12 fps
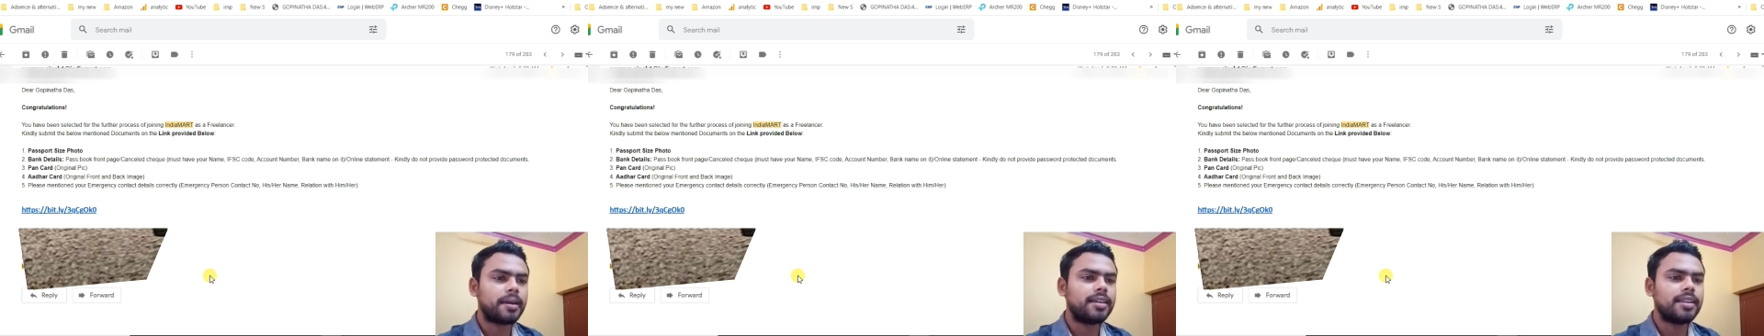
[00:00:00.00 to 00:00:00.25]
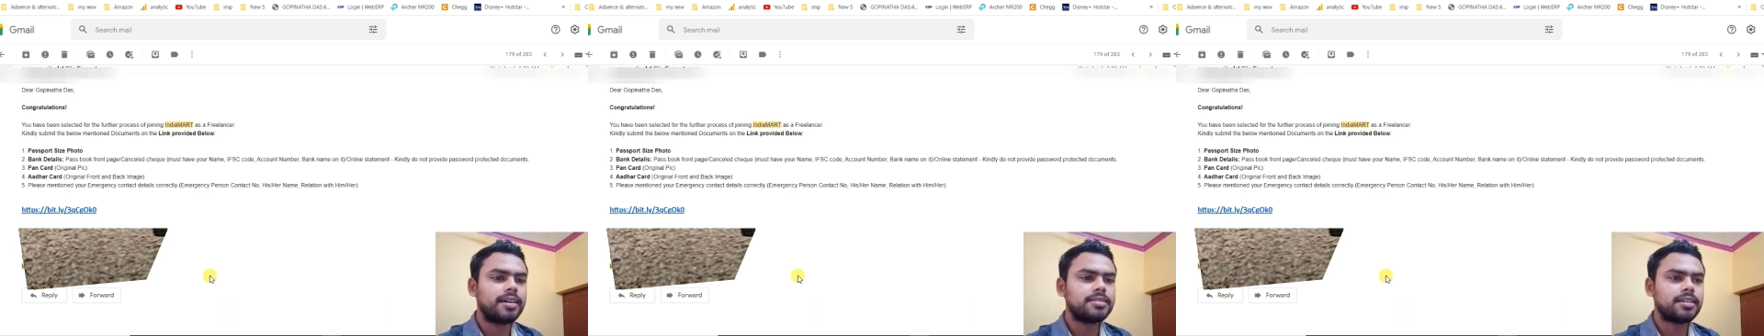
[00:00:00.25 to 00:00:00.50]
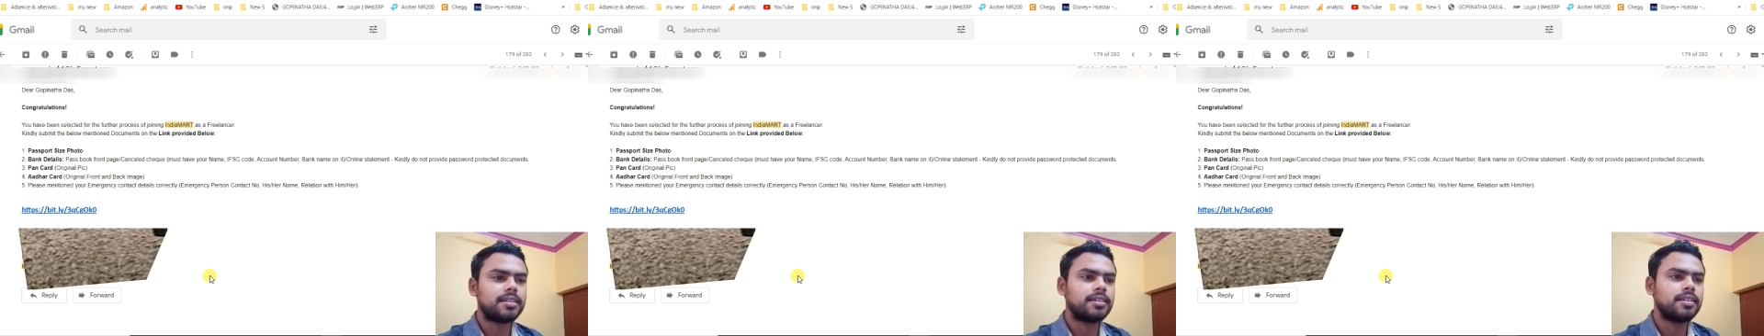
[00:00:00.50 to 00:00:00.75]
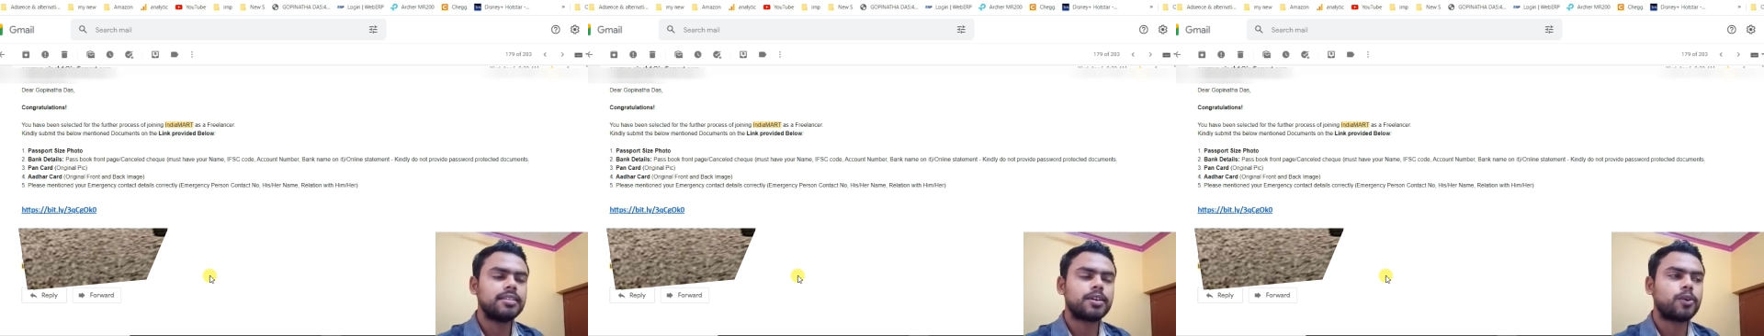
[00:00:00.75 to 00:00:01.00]
मेल आ
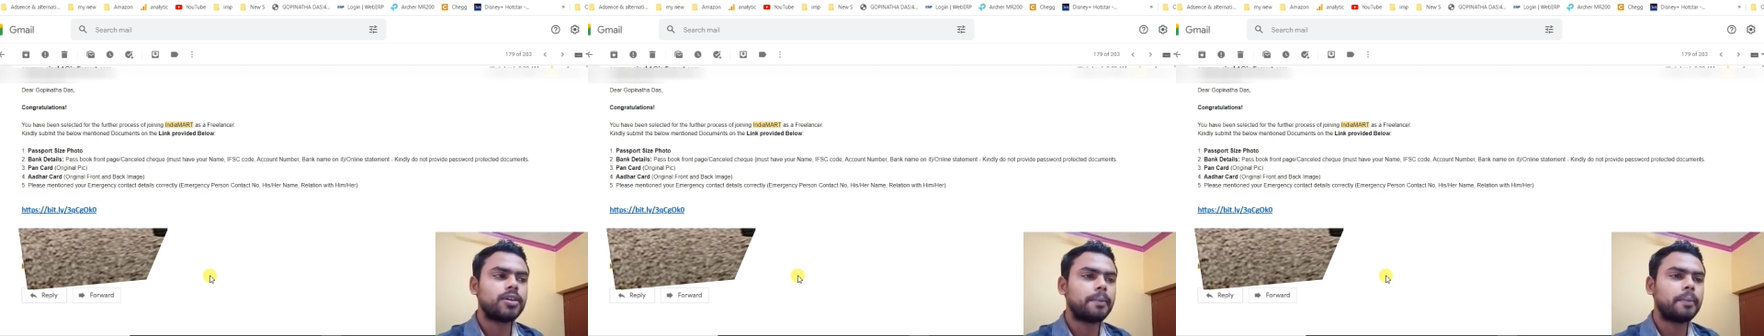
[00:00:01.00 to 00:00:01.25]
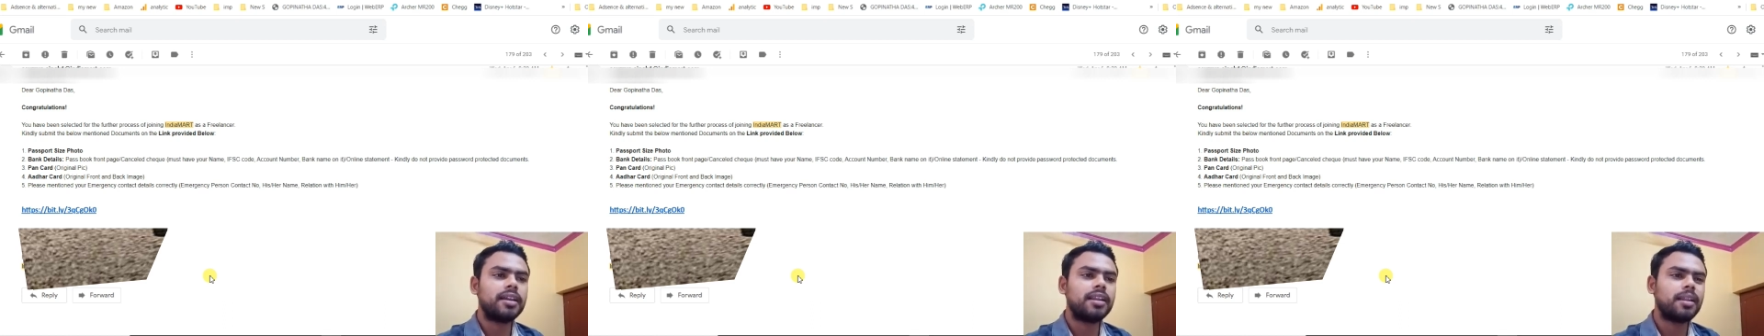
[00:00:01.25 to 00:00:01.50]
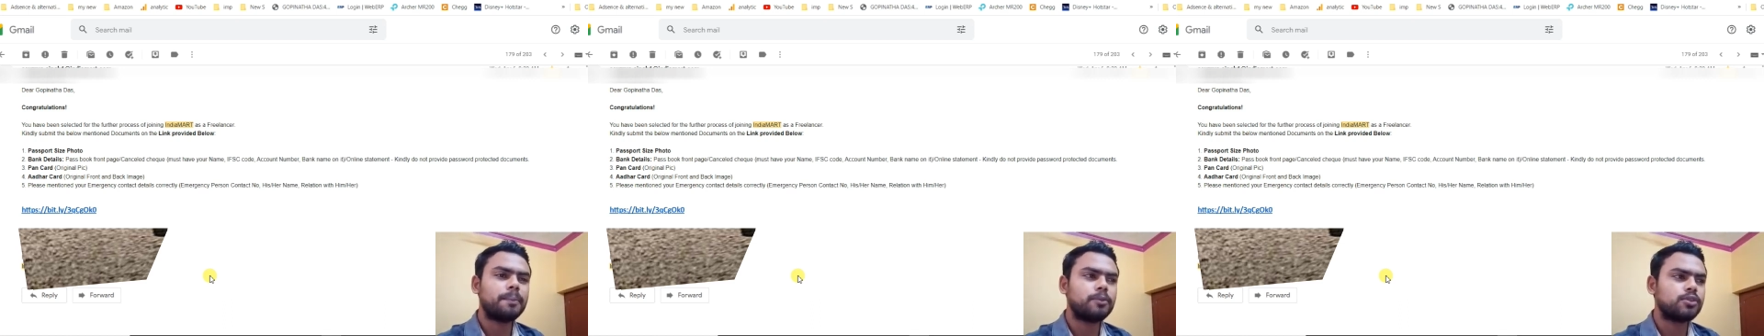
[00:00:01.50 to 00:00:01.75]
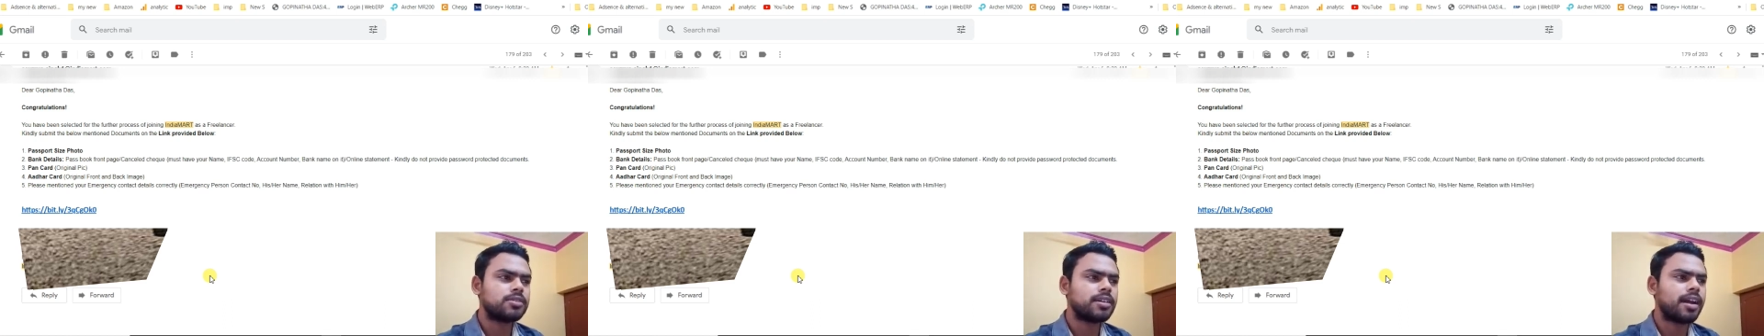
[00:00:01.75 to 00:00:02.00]
जाएगी देखो ये मेल
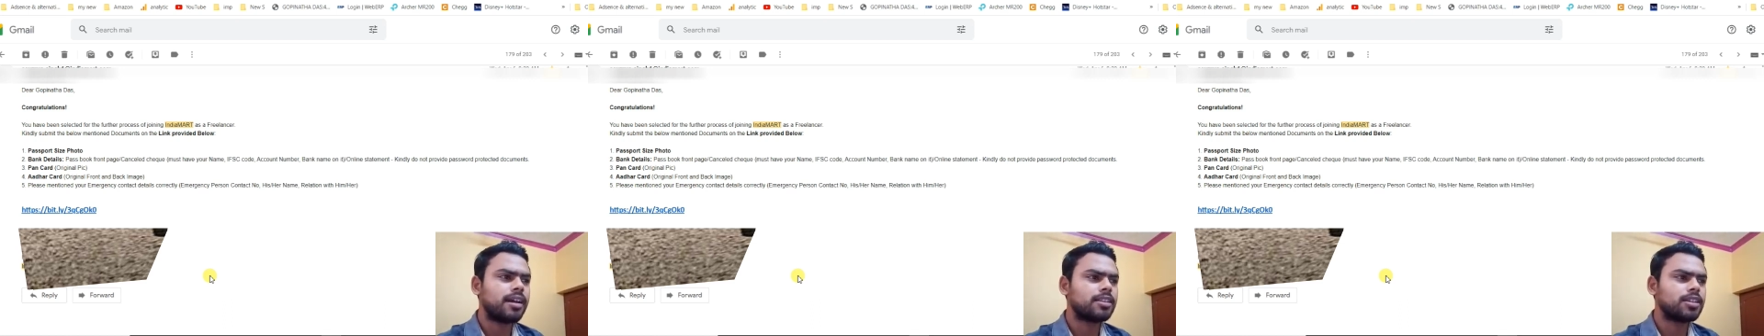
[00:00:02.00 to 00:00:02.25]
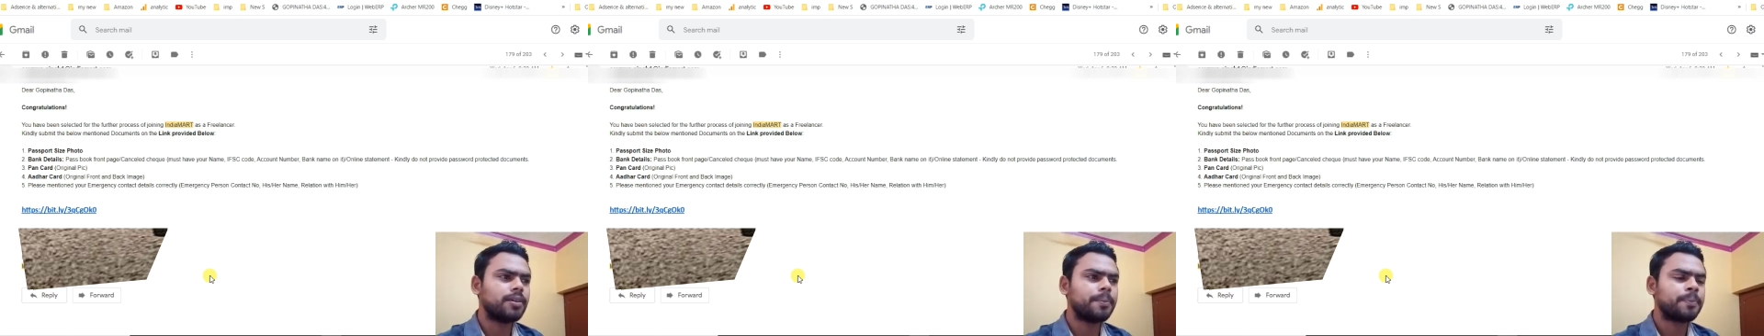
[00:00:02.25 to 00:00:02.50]
मुझे आया था